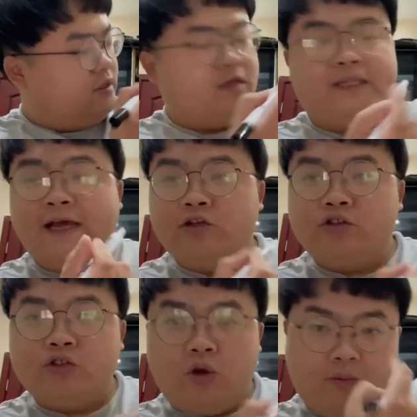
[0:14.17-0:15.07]
呃，大家
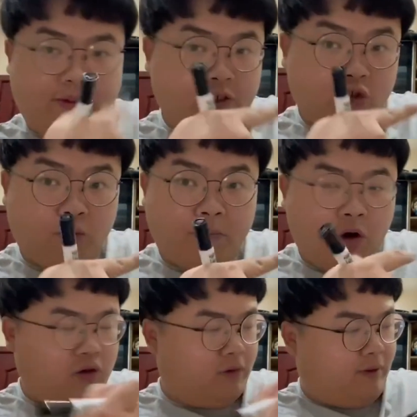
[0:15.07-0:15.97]
都知道我们家是有
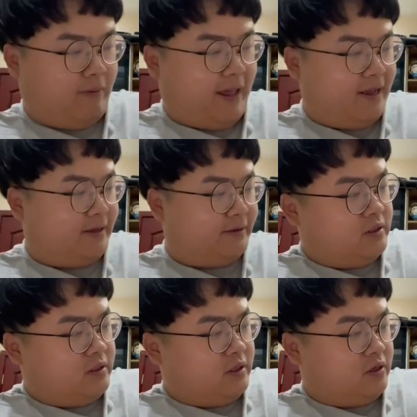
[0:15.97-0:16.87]
猫的对吧？
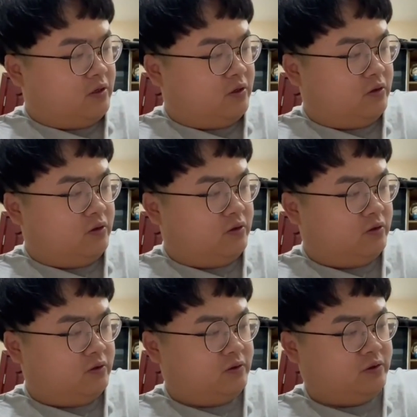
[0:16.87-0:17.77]
然后
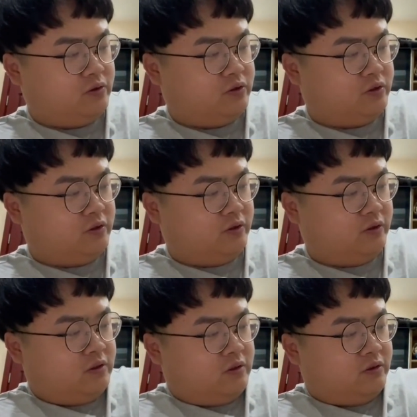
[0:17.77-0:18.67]
就是
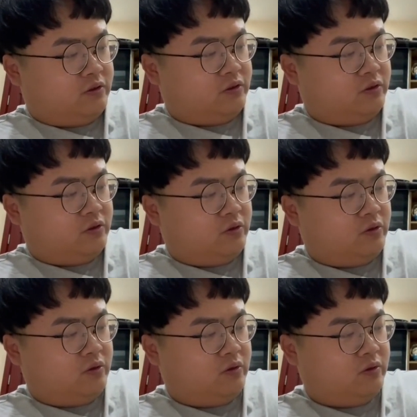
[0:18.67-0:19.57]
就是
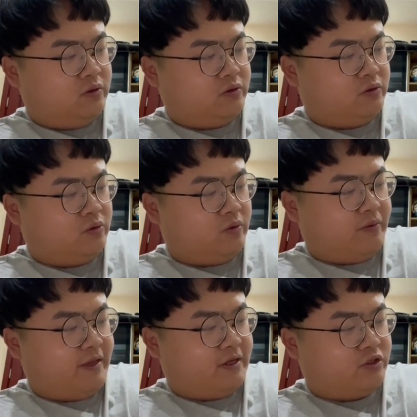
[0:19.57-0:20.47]
就是我
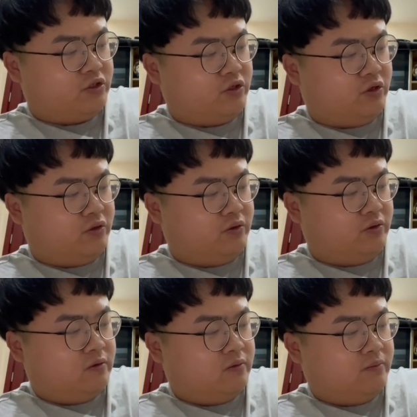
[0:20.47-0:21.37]
们家是有
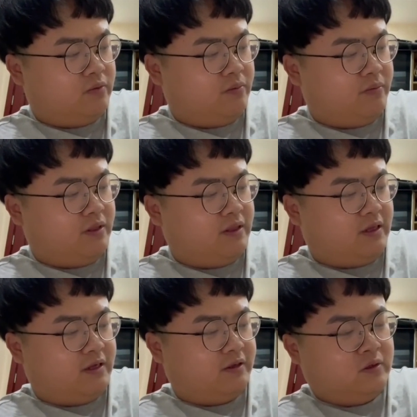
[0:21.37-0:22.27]
猫咪
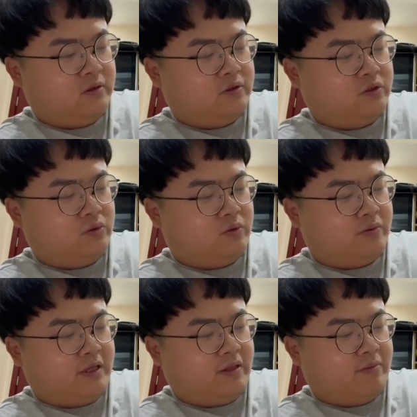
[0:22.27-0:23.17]
的，这是我
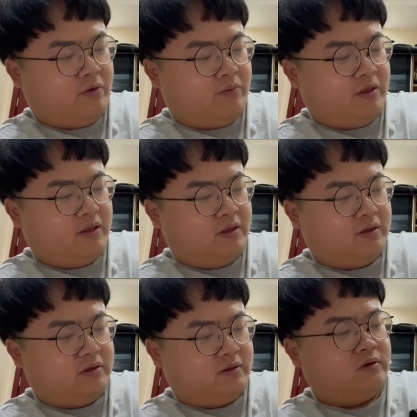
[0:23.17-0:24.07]
们家的猫咪，
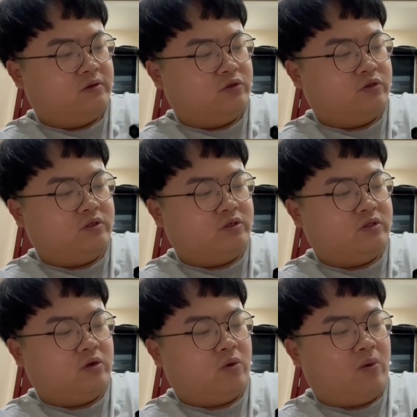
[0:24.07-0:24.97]
就是那
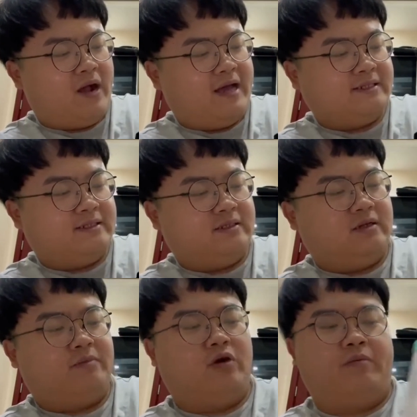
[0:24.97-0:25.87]
只花色
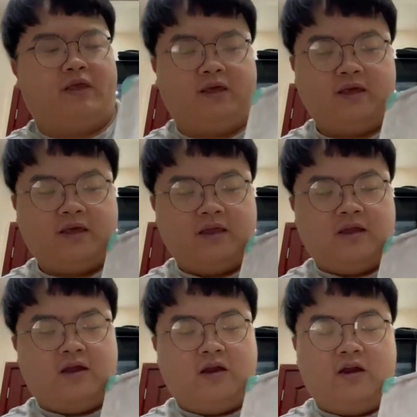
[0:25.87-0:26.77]
的猫咪，
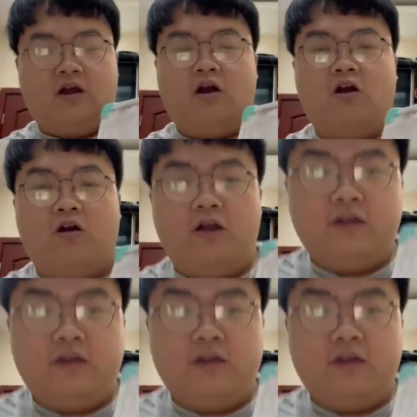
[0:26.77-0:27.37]
然后